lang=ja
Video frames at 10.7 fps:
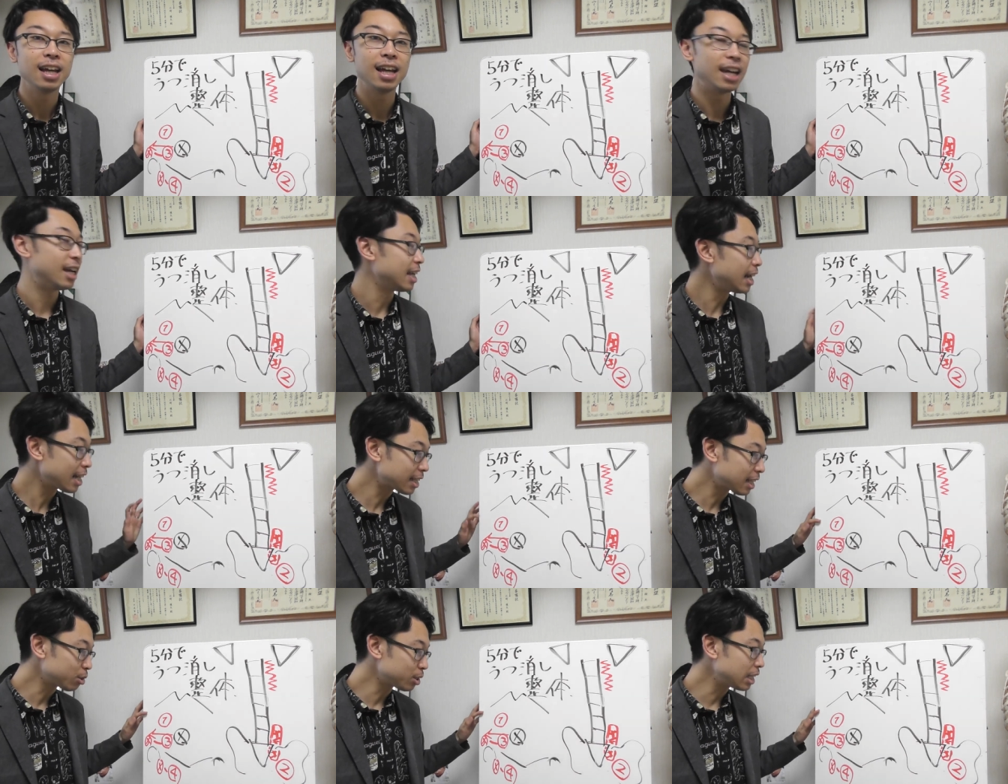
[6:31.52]
えー、やり
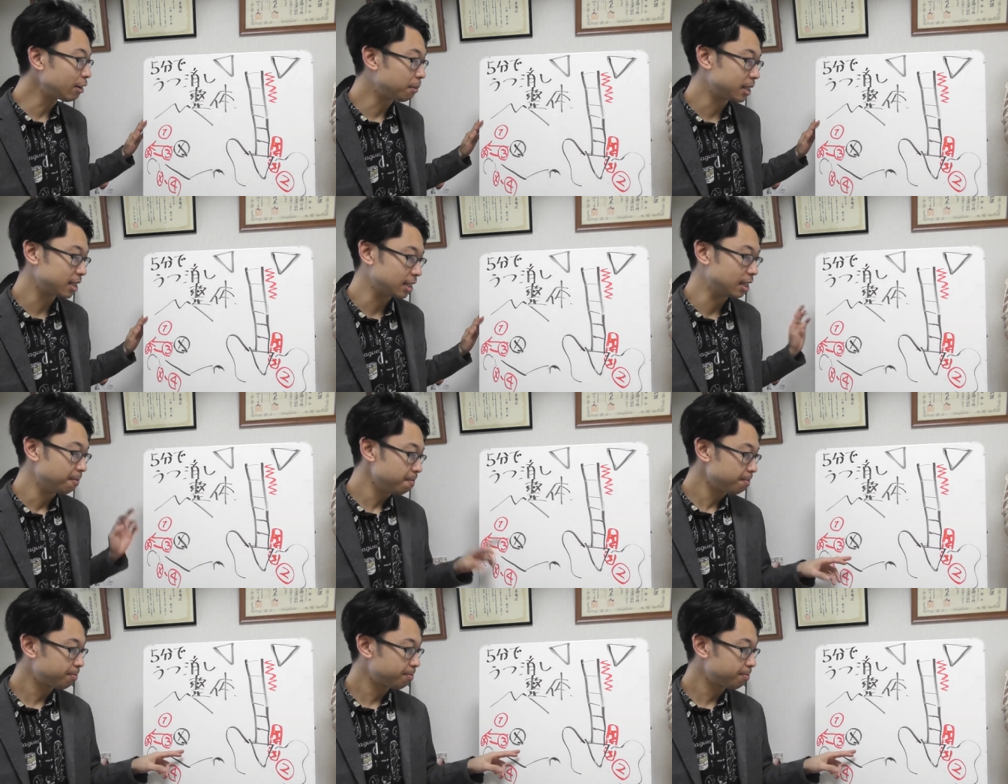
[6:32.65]
方としてはまず、